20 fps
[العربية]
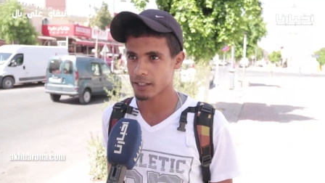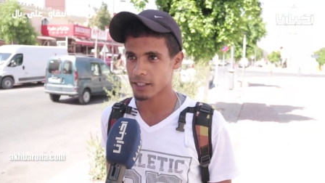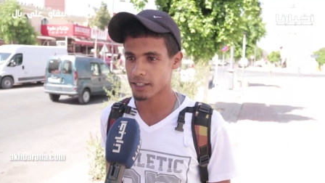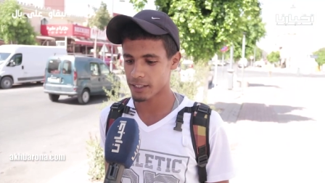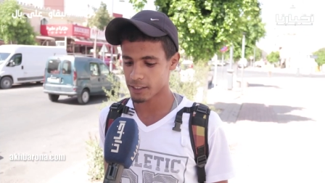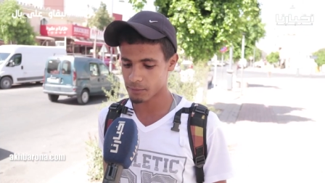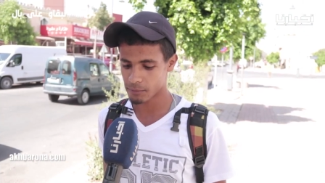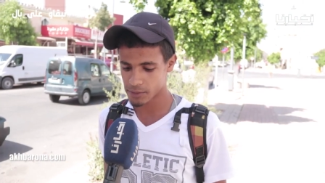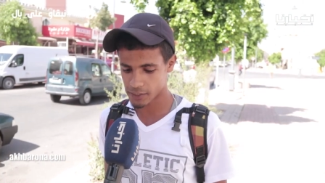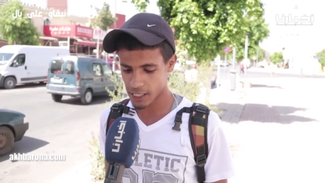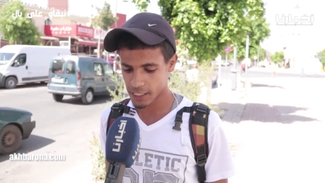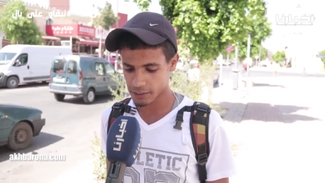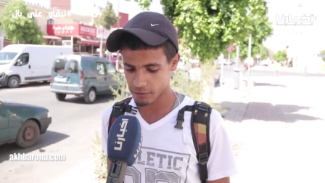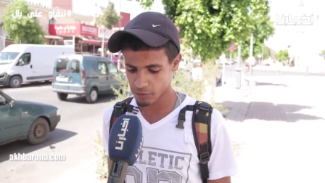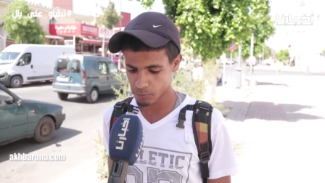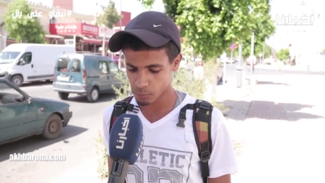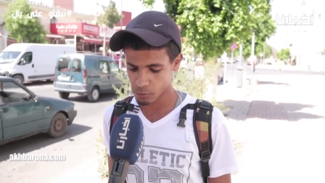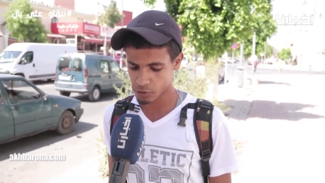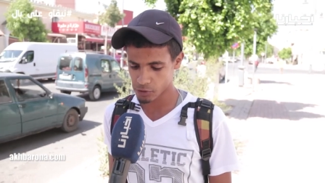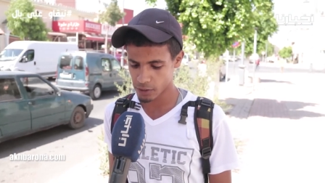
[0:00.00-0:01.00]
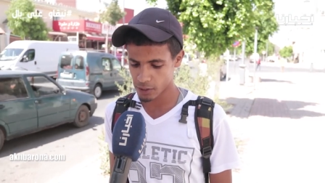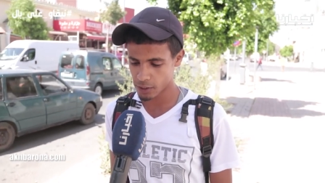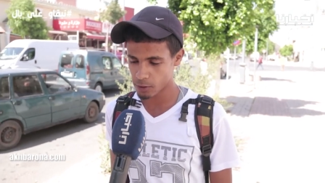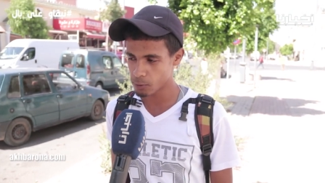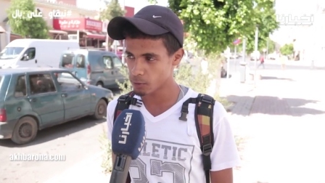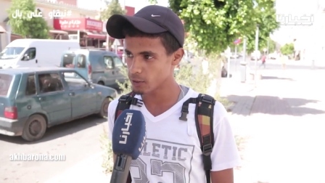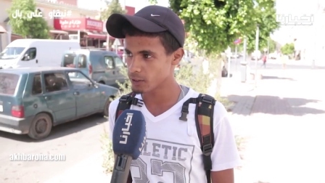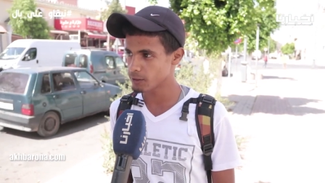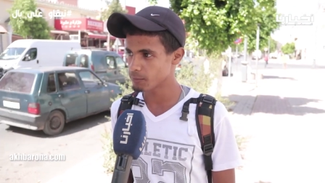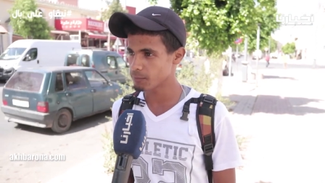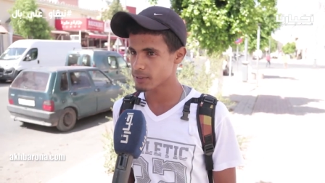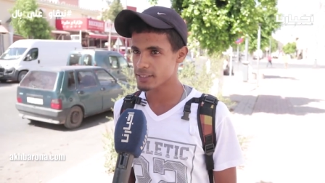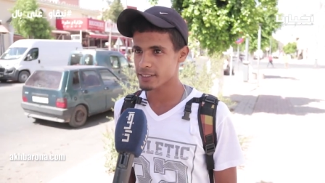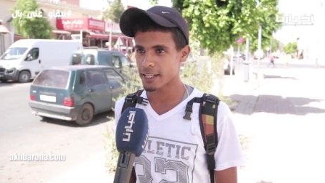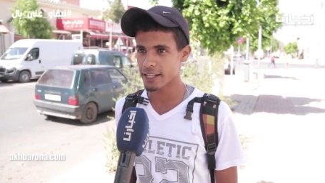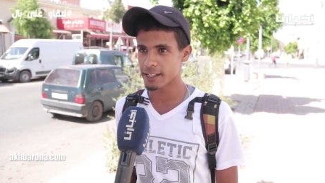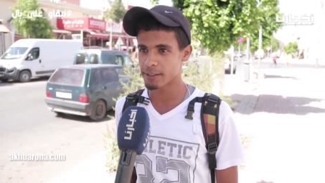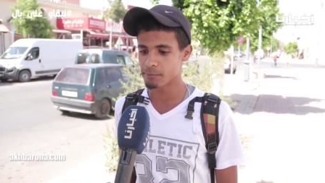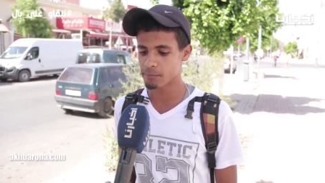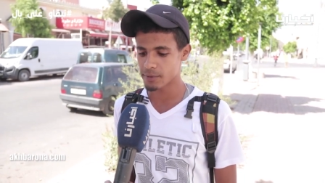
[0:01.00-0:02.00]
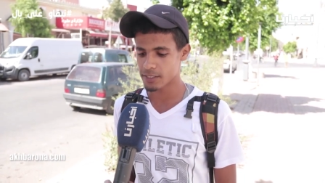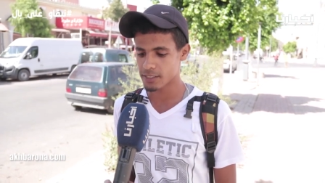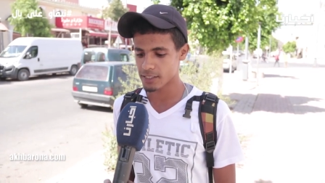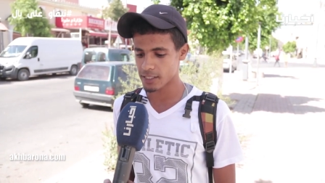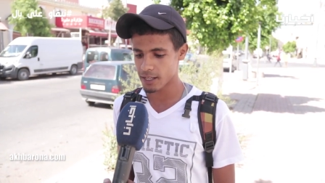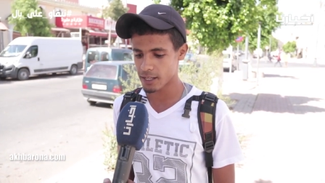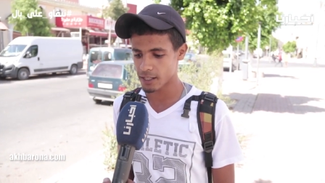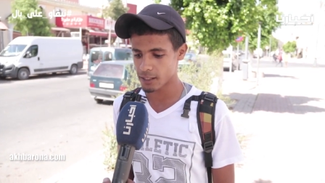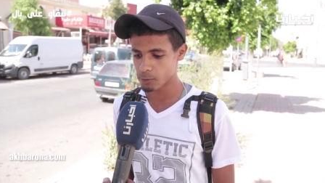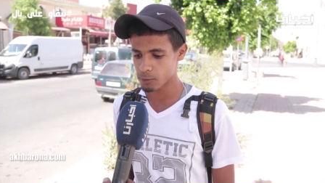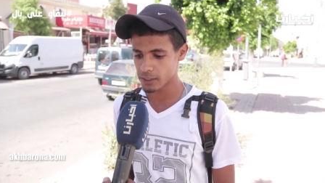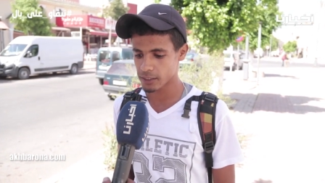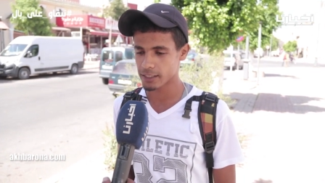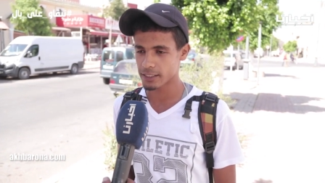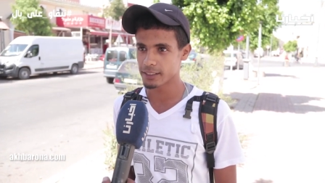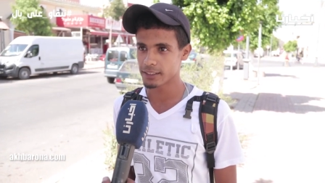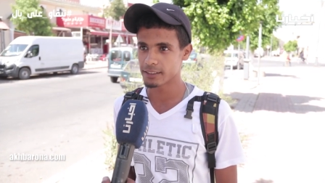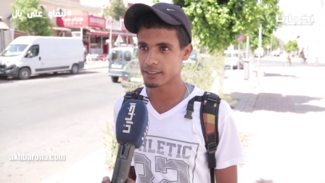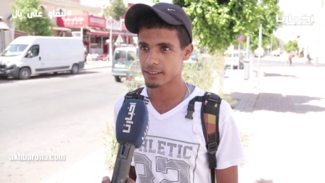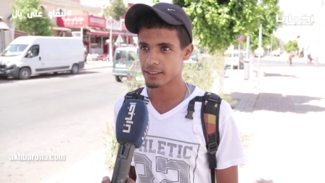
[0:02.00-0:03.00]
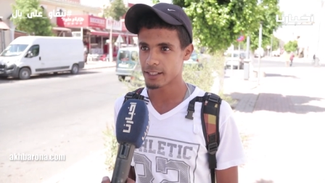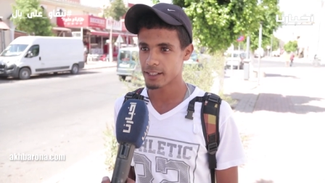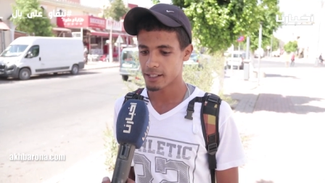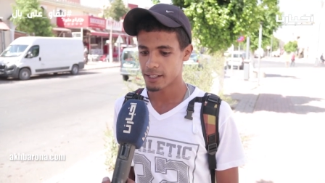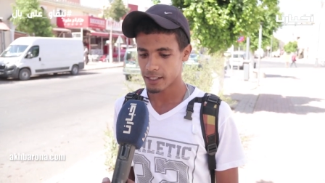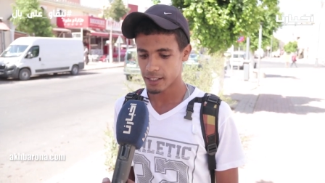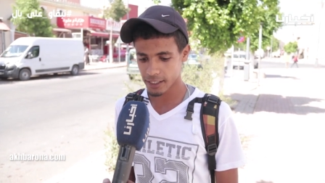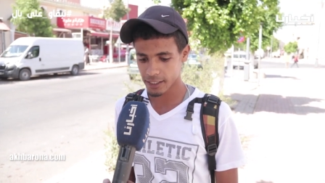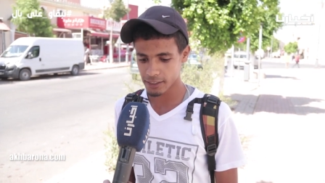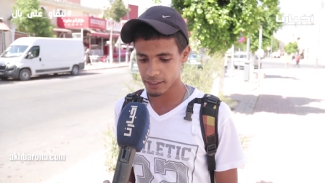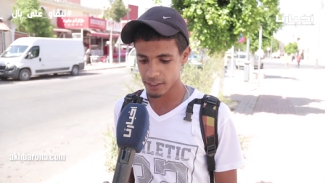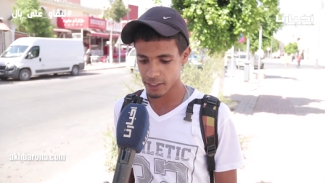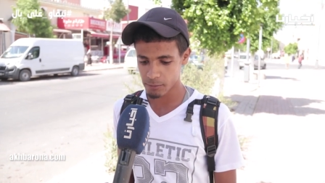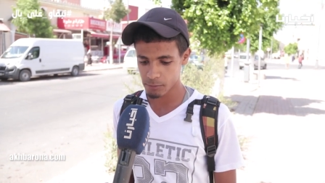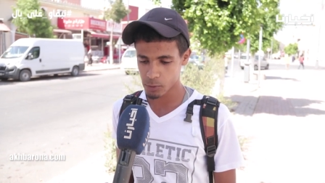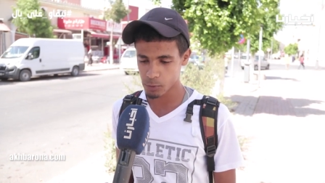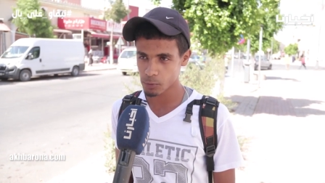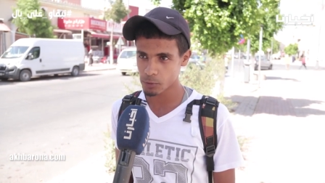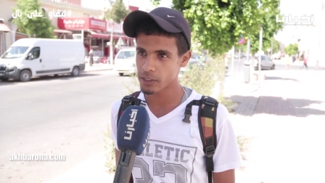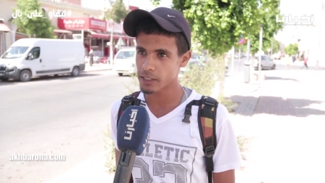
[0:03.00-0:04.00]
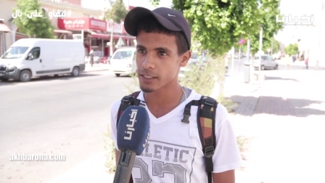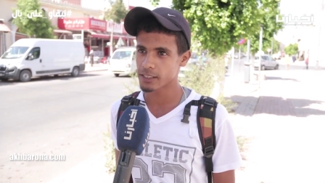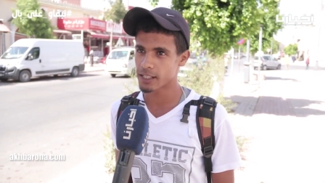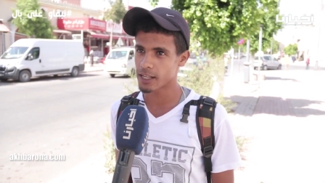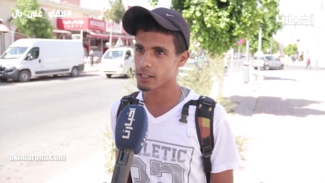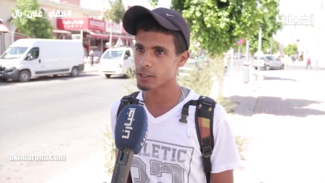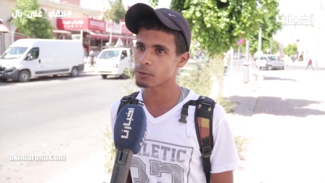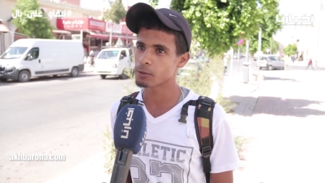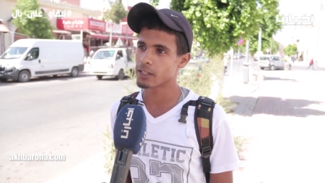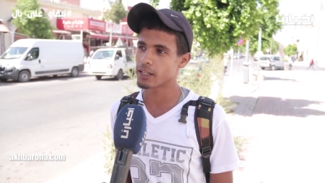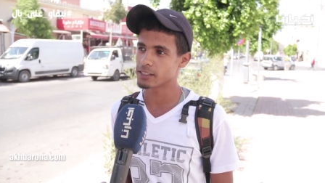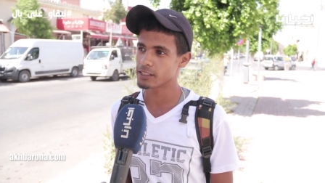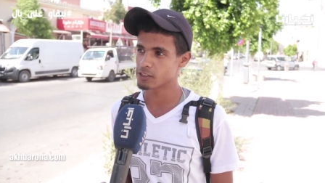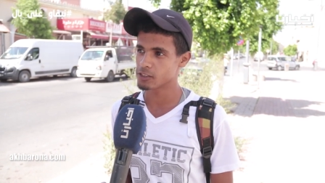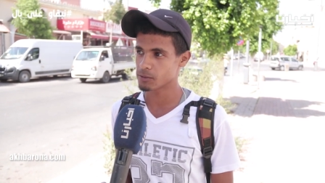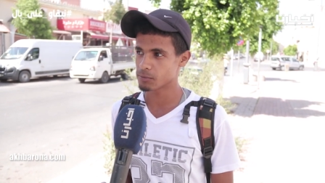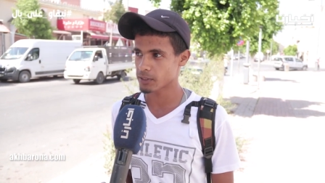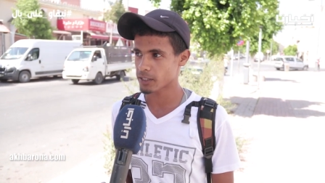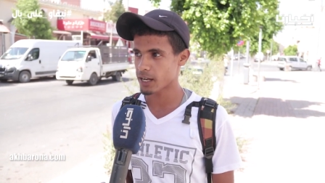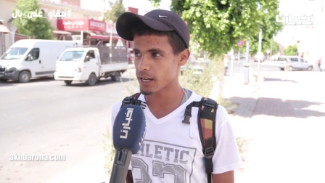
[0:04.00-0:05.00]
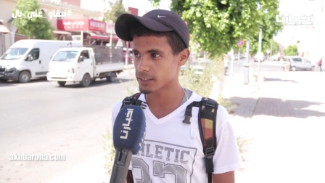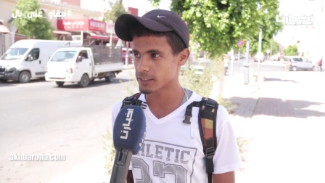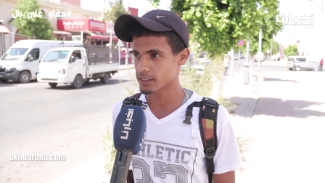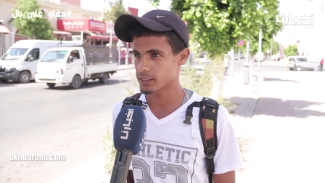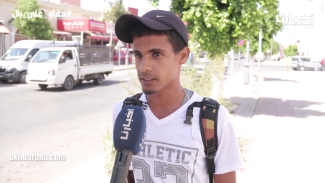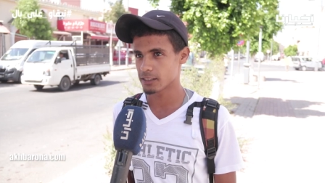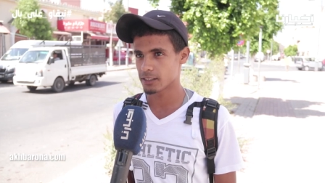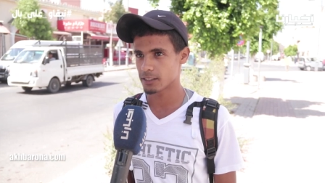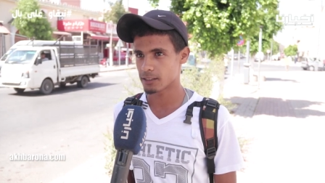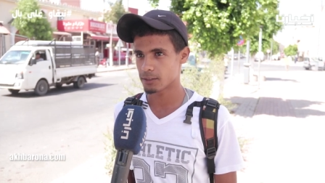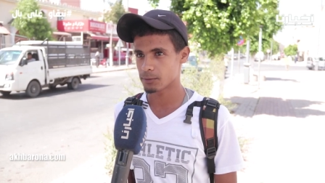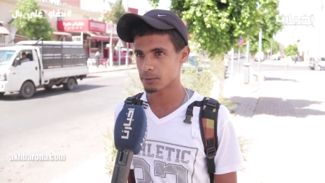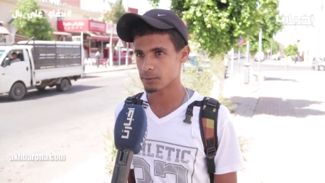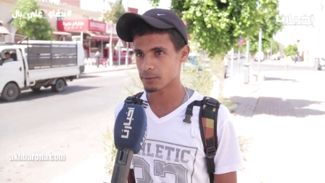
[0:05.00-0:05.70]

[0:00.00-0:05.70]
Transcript: بخير ما تحط في المتناول ما صعيب مسائل ولكن اللي خدام شويه ضروري غادي يجيب النقيطه ديالو